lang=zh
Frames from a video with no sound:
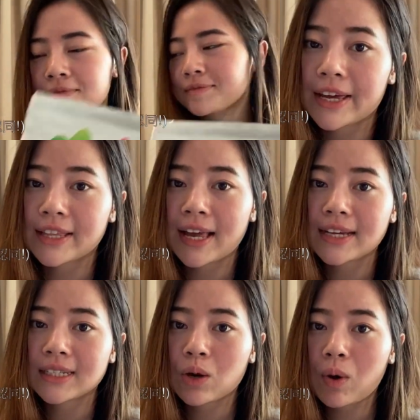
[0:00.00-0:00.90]
那你可以
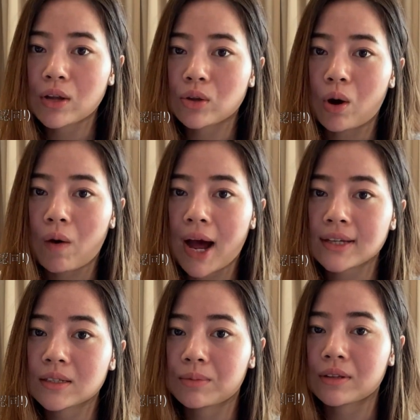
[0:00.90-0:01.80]
带一些罐头
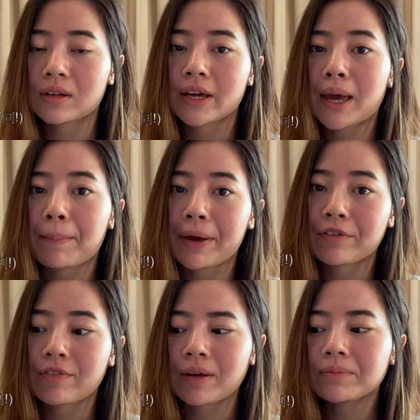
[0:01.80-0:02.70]
啊什么的，可以
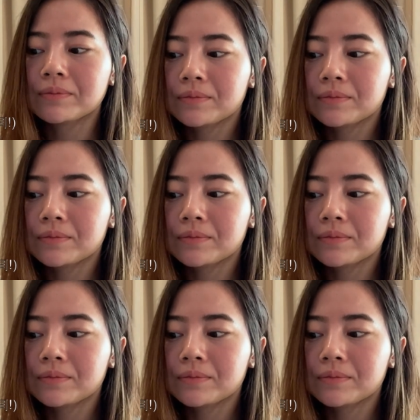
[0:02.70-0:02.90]
配饭。